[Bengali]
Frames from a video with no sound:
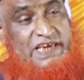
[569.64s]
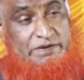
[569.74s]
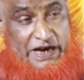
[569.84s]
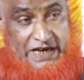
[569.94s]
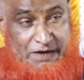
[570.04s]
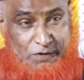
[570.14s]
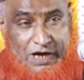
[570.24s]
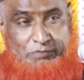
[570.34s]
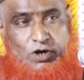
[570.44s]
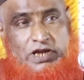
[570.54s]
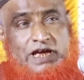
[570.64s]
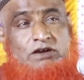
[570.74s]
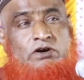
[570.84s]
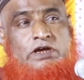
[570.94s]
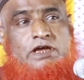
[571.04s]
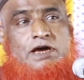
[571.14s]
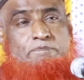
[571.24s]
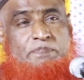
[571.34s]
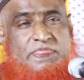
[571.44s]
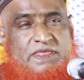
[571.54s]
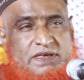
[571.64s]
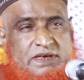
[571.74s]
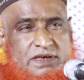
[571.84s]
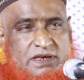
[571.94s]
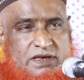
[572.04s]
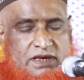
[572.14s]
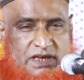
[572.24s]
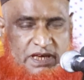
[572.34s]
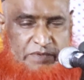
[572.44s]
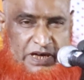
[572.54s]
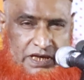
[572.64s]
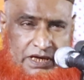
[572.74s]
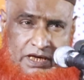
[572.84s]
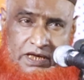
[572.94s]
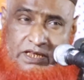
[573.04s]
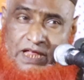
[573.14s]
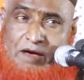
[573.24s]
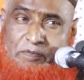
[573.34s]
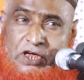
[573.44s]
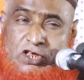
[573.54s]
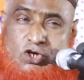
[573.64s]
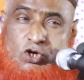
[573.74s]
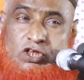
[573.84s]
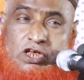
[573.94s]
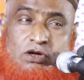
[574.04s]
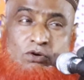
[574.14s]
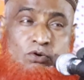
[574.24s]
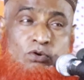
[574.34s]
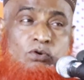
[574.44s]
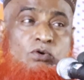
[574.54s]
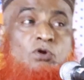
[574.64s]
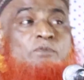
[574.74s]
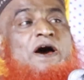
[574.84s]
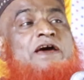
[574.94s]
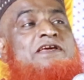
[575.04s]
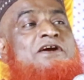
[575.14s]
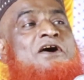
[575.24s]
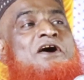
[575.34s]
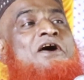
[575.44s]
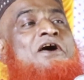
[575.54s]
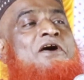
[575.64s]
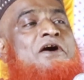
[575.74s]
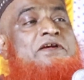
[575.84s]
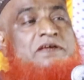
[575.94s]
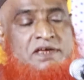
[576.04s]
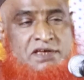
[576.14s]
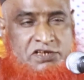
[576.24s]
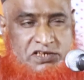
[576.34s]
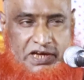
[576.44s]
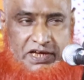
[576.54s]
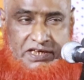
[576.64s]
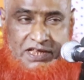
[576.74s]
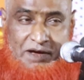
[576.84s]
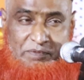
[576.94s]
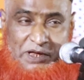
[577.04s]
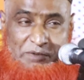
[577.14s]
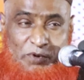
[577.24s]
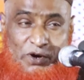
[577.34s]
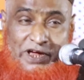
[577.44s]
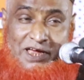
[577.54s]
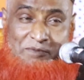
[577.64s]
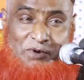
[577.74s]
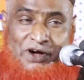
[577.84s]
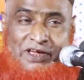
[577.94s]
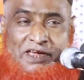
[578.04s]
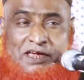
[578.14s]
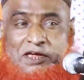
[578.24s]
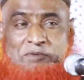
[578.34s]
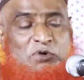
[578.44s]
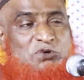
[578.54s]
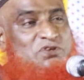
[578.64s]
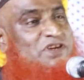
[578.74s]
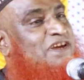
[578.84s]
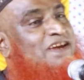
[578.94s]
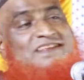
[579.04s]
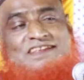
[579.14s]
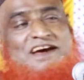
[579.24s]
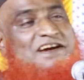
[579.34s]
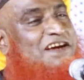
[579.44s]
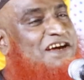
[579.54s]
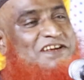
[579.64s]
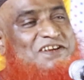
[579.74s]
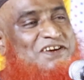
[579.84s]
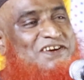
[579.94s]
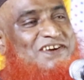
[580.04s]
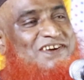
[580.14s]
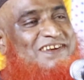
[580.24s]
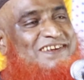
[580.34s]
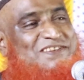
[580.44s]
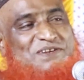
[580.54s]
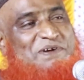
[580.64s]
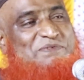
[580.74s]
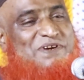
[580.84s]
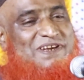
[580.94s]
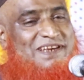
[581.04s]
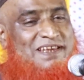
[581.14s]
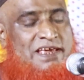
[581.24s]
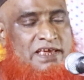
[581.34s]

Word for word: ইমানের বলে বলিয়ান হইয়া ইমানের দাবি যদি কুরবানি হয় সেই দাবি বইয়ের ভয়ে বসে থাকা নয় সবাই বলেন